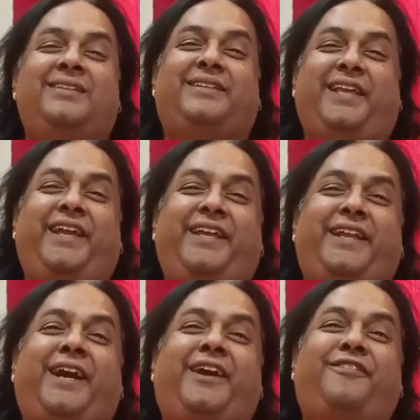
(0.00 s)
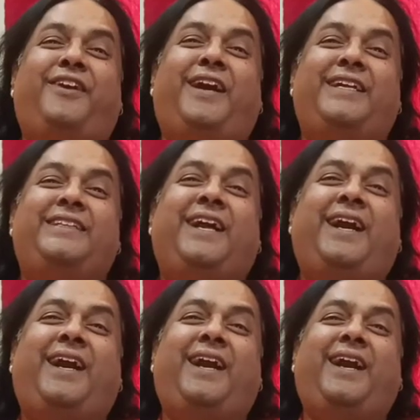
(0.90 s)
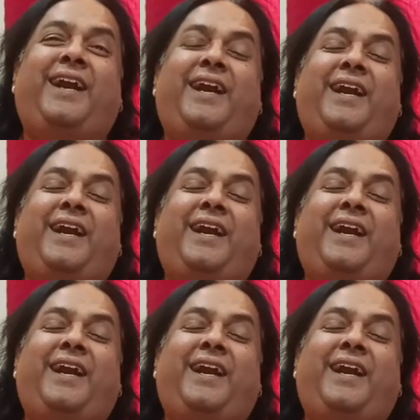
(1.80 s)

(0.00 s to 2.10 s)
तो मैंने साईं बाबा का एक मंत्र बनाया